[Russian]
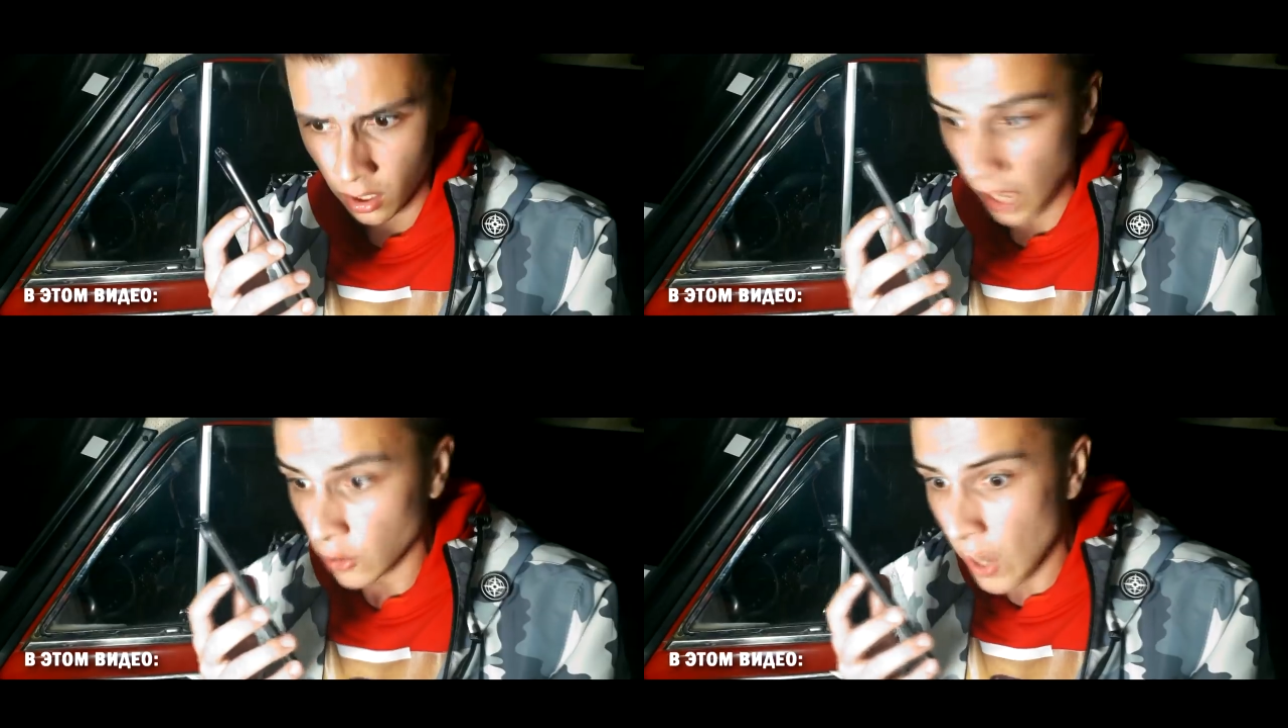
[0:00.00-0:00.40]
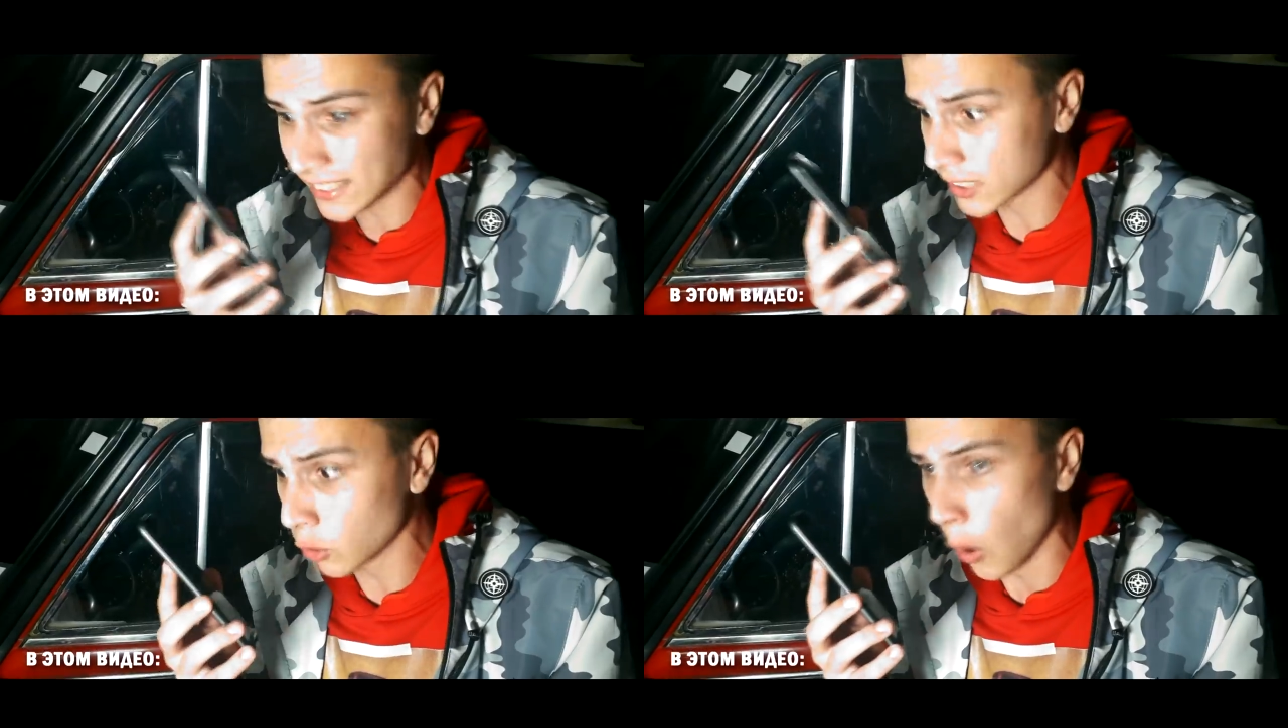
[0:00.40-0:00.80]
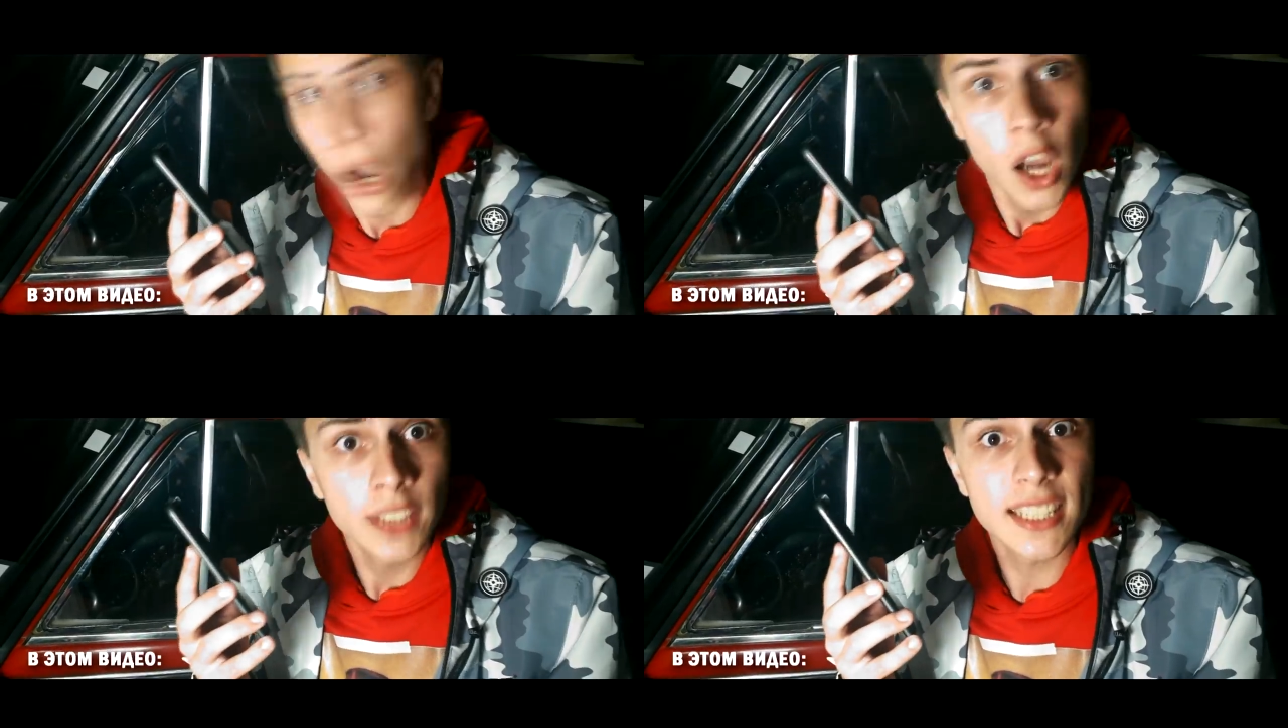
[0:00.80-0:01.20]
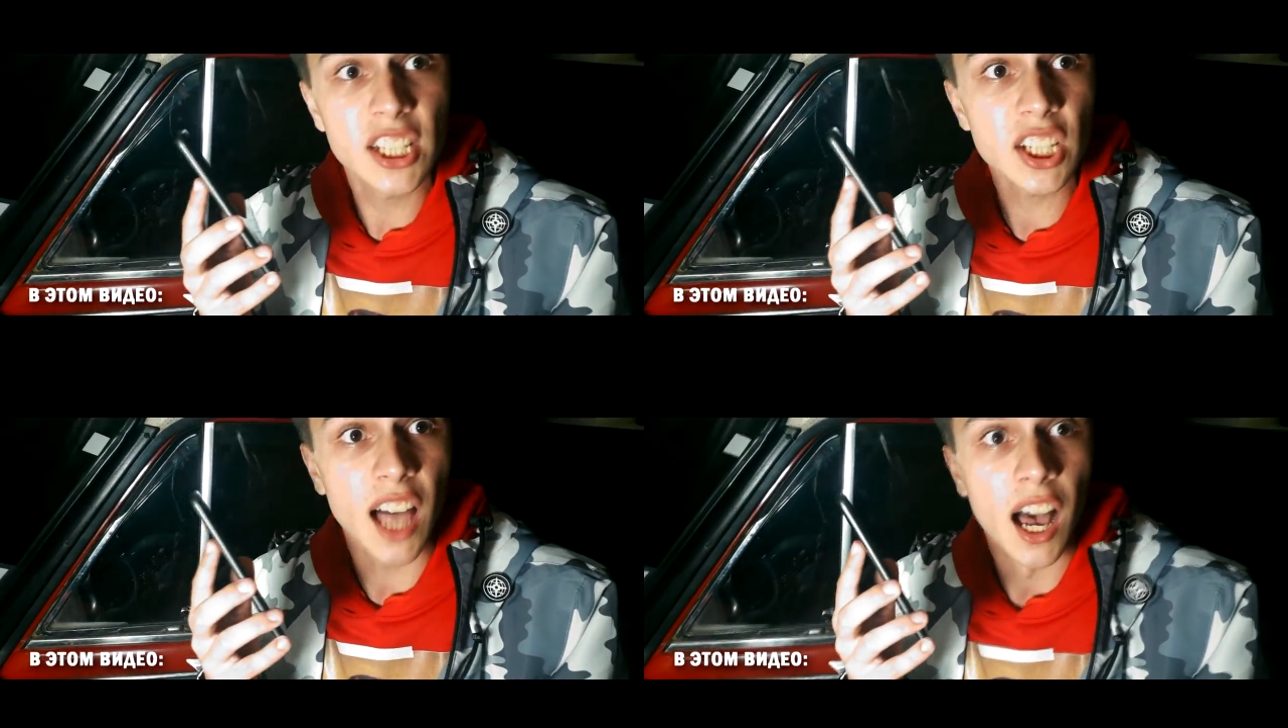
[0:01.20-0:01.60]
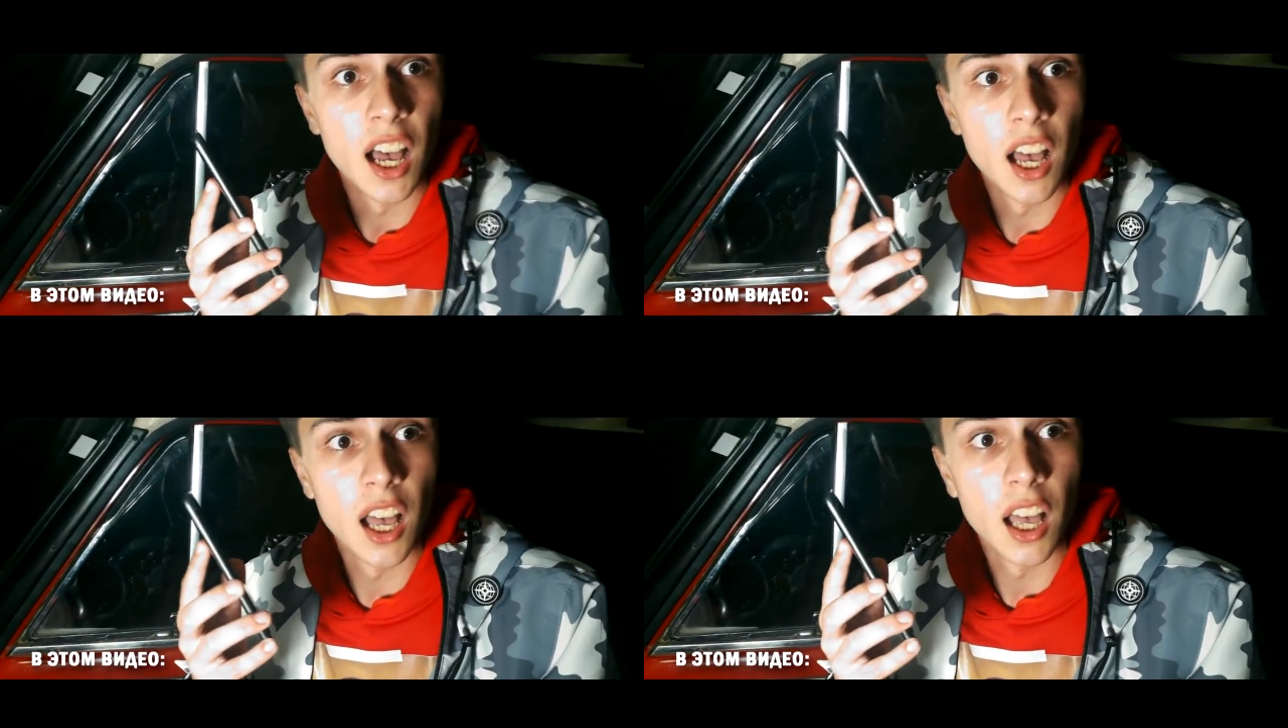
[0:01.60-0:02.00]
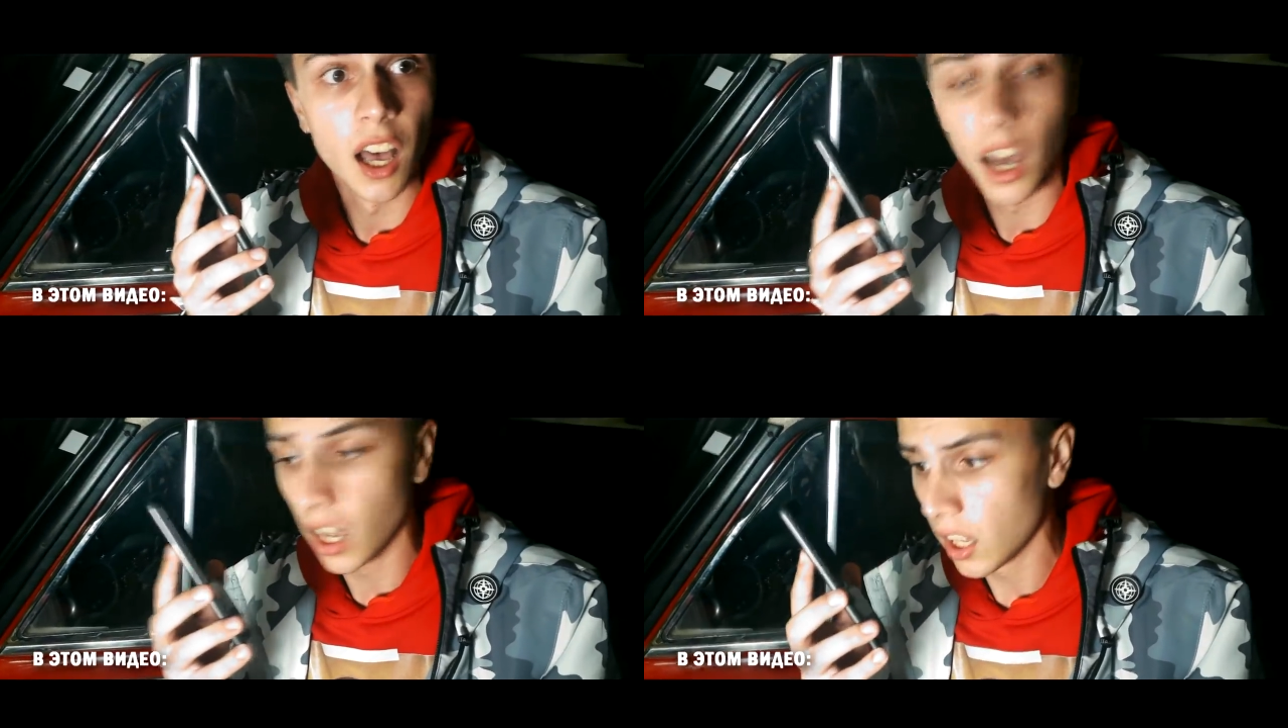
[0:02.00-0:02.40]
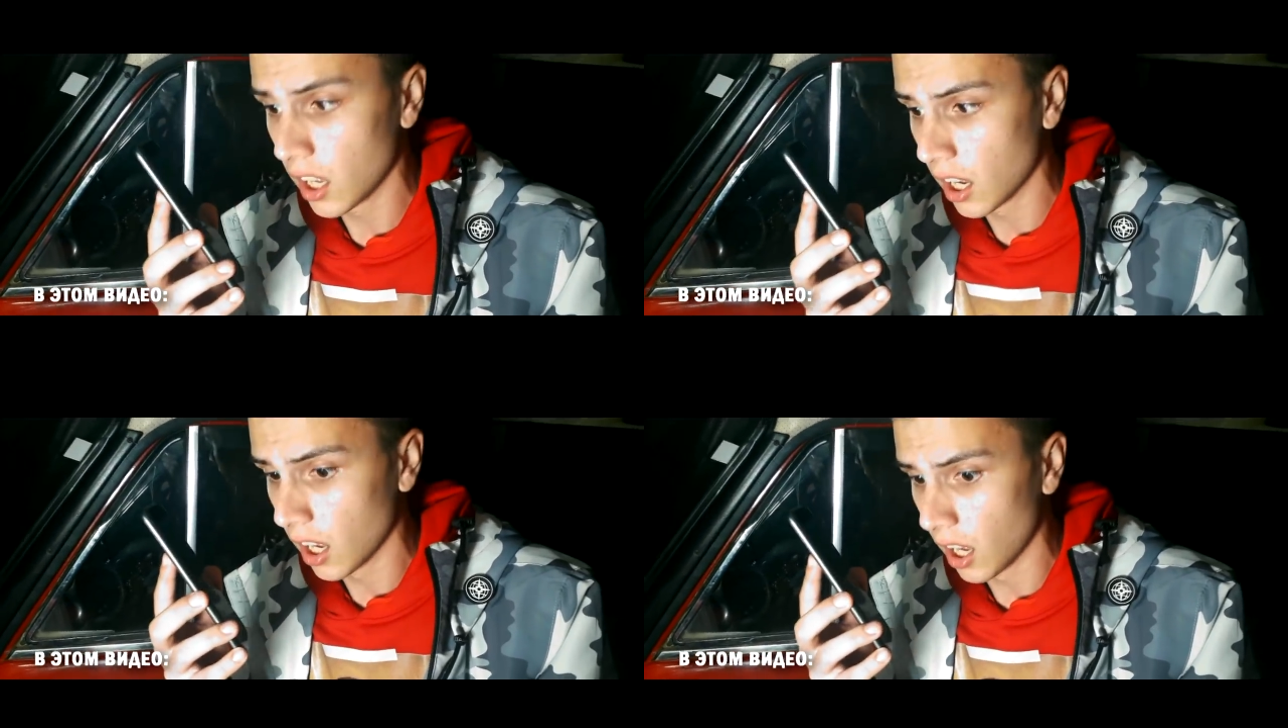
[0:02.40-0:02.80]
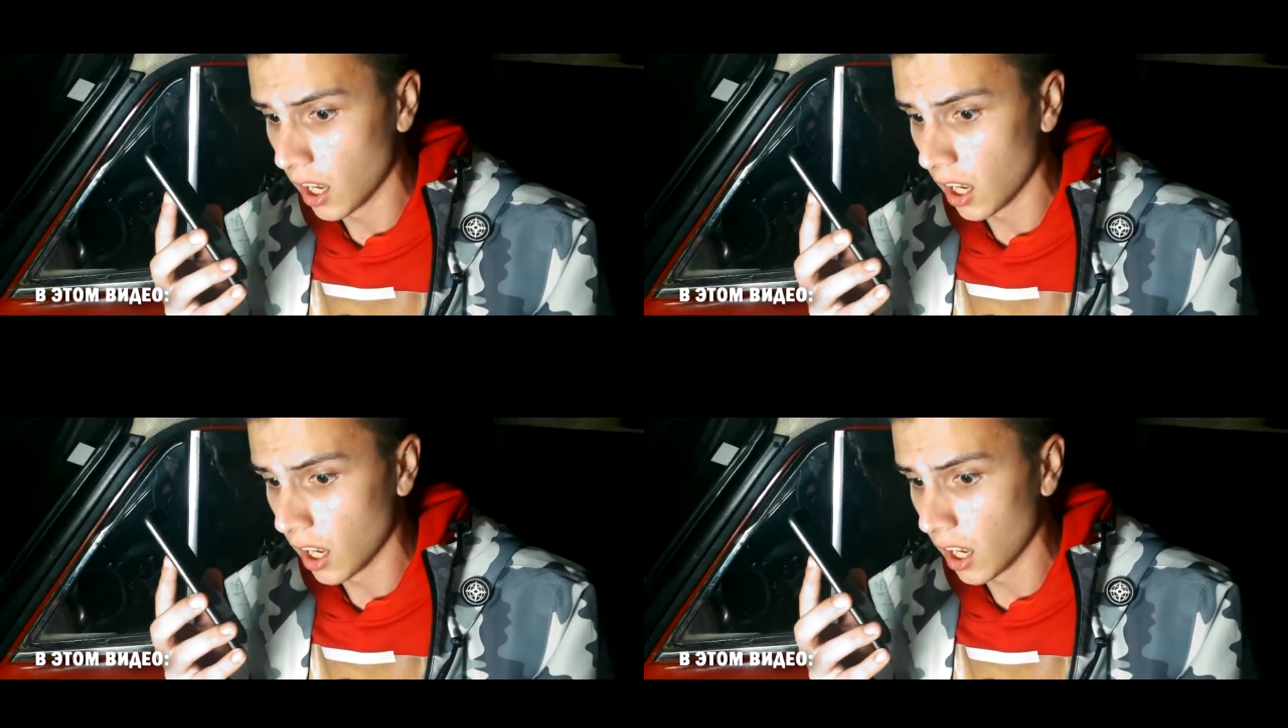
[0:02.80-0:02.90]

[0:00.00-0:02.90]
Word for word: Алло, это кто? Ты слышала? Да, я слышала.